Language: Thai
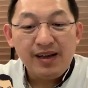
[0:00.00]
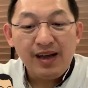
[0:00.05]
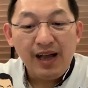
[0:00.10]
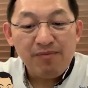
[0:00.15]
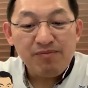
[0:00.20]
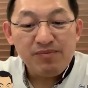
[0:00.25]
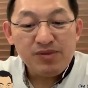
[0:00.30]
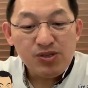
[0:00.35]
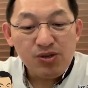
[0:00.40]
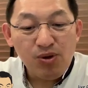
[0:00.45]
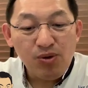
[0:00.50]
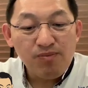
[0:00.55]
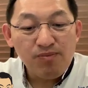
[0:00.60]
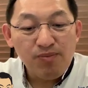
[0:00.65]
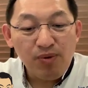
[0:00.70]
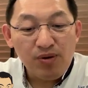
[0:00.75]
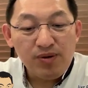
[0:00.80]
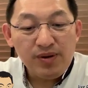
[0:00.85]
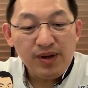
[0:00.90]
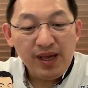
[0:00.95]
กับส่ง
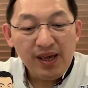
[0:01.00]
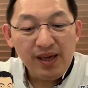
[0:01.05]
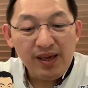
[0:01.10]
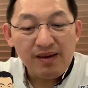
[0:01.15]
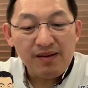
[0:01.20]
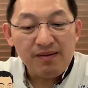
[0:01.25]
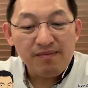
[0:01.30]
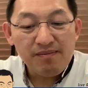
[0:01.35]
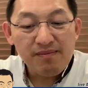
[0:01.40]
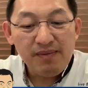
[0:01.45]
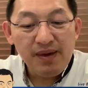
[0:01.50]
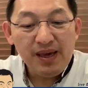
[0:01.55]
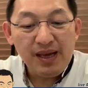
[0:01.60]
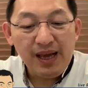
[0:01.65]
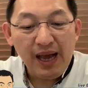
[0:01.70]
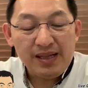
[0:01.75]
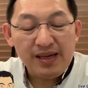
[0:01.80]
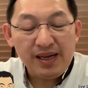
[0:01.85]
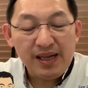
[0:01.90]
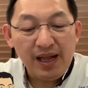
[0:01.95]
ผลให้มี
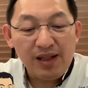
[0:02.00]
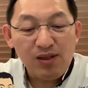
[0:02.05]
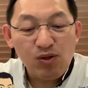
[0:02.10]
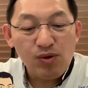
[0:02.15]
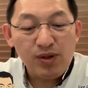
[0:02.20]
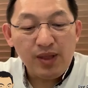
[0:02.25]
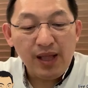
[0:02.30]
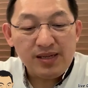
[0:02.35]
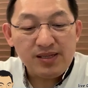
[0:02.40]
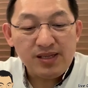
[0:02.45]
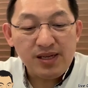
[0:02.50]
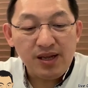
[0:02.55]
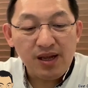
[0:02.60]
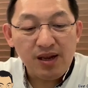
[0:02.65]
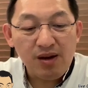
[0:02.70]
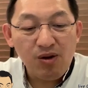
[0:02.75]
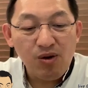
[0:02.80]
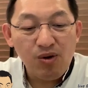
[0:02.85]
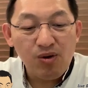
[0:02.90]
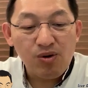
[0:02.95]
การขยายตัวทางเศรษฐกิ
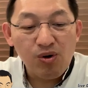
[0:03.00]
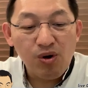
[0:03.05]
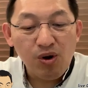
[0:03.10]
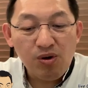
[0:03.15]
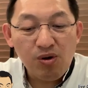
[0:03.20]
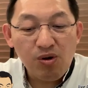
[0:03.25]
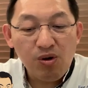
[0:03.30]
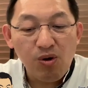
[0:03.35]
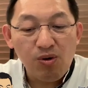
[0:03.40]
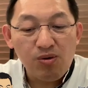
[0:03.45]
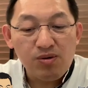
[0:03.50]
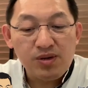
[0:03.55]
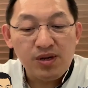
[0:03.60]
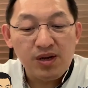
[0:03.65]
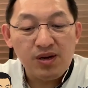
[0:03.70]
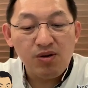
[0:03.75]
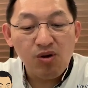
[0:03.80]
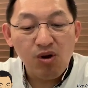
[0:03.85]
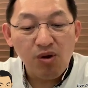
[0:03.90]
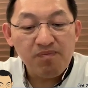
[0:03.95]
จโลกลดลง
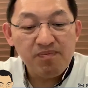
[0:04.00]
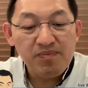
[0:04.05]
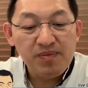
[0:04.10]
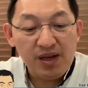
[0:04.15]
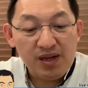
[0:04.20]
ถึงลบ